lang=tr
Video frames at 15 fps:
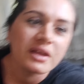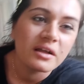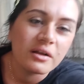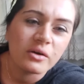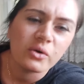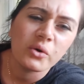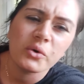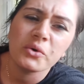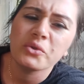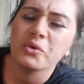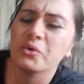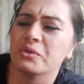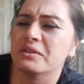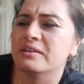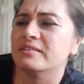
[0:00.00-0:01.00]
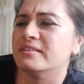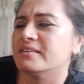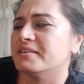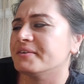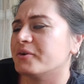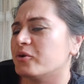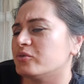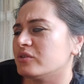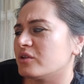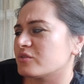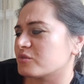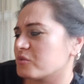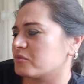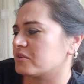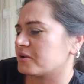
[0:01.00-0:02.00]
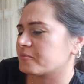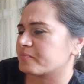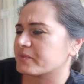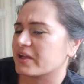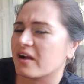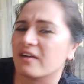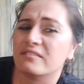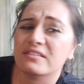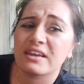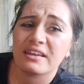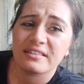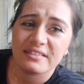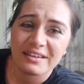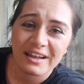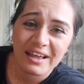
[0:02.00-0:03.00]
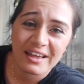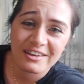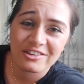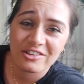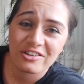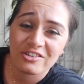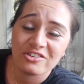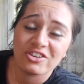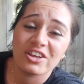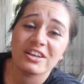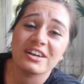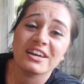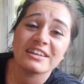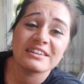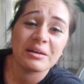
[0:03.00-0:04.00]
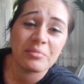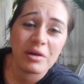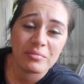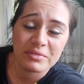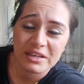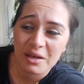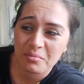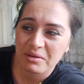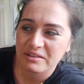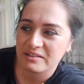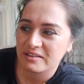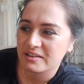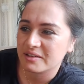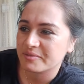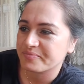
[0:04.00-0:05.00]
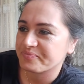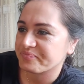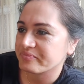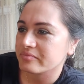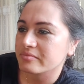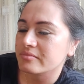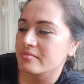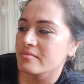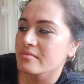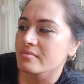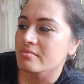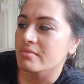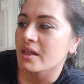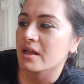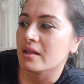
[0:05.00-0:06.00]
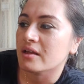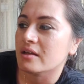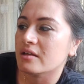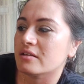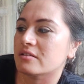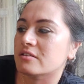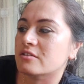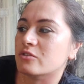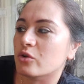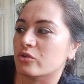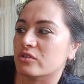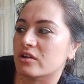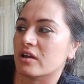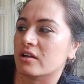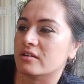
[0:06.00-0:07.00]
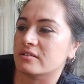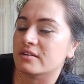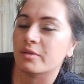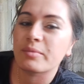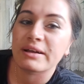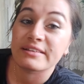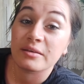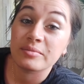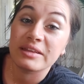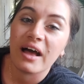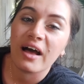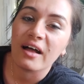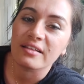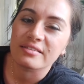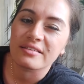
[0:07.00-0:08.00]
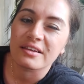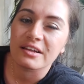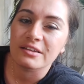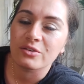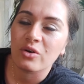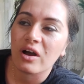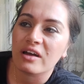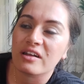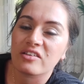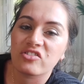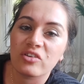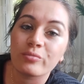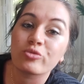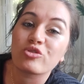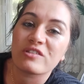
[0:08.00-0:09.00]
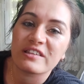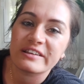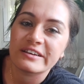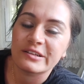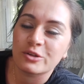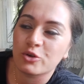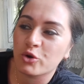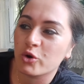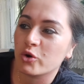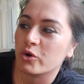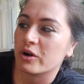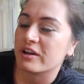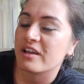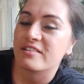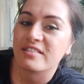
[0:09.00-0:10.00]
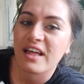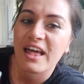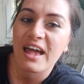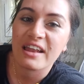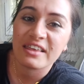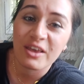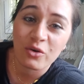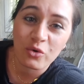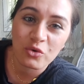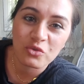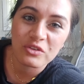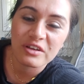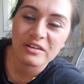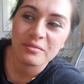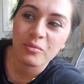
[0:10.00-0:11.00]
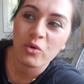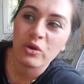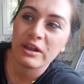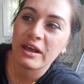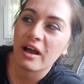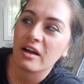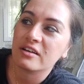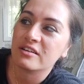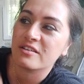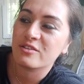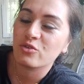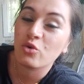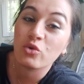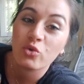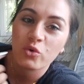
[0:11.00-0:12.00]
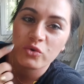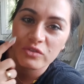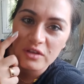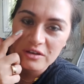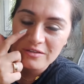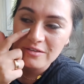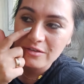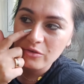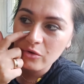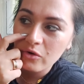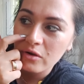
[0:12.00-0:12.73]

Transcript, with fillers: Oyun oynadık. Ondan sonra kavga ettiler. Jenga'yı tamamlayamadık. Sonra Irmak tabii daha alttan alıyor. Aras çabuk sıkılıyor. Aras daha erkek oyunları böyle aksiyon oyunlar istiyor.